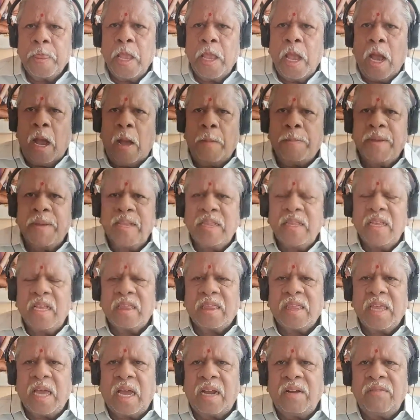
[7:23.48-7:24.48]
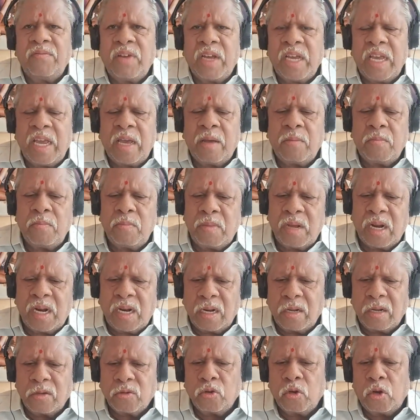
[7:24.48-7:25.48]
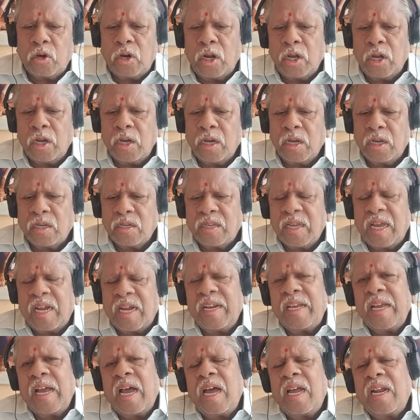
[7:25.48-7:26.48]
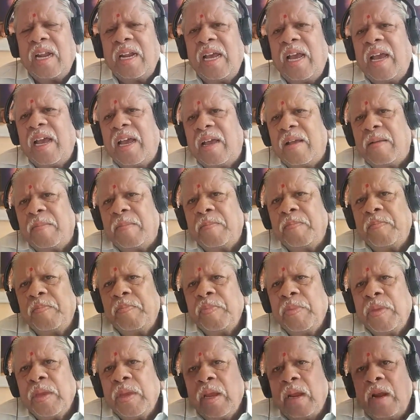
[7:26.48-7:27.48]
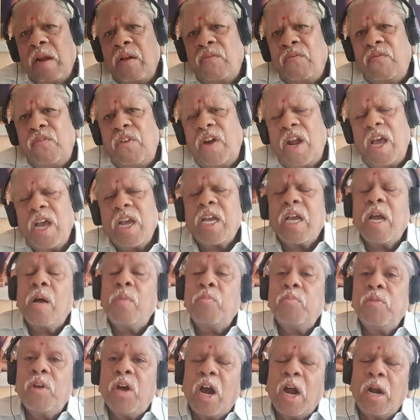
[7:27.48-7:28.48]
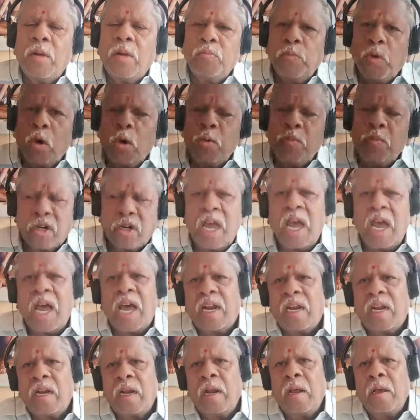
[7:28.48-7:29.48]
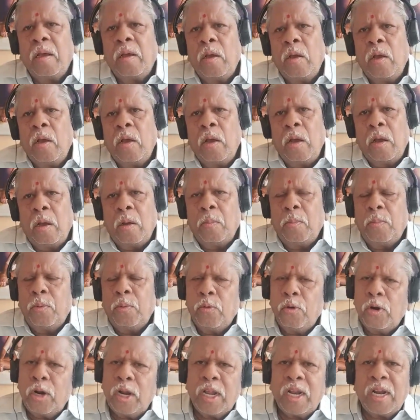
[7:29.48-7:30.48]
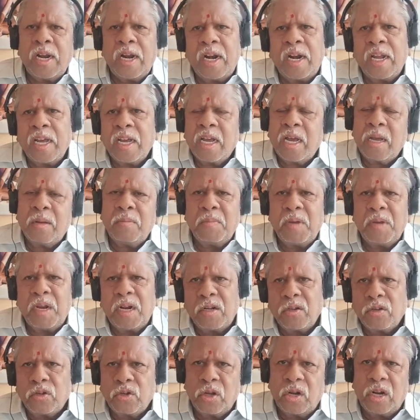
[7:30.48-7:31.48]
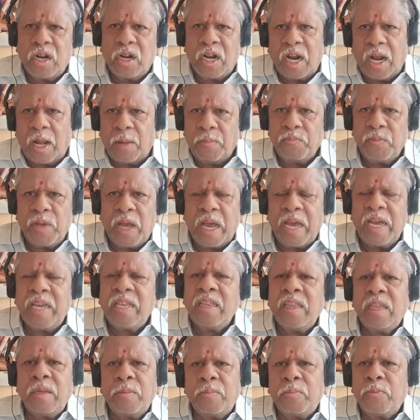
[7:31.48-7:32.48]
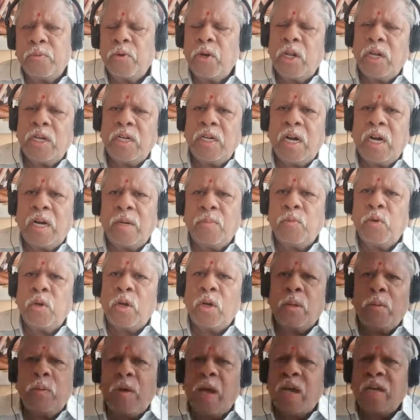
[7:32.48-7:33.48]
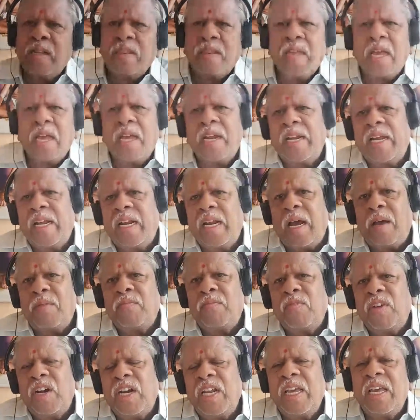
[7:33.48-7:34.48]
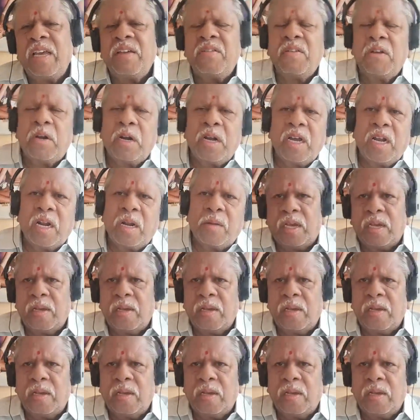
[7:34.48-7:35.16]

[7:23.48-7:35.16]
அப்ப இந்த தன்வயம் என்ற சொல்லுக்கு சரியான விளக்கம் காண்போமே என்று சொன்னால் புலனடக்கம் என்று சொல்லலாம் ஐந்து புலன்கள் மூலமாகத்தானே நாம் வெளியே வருகிற போது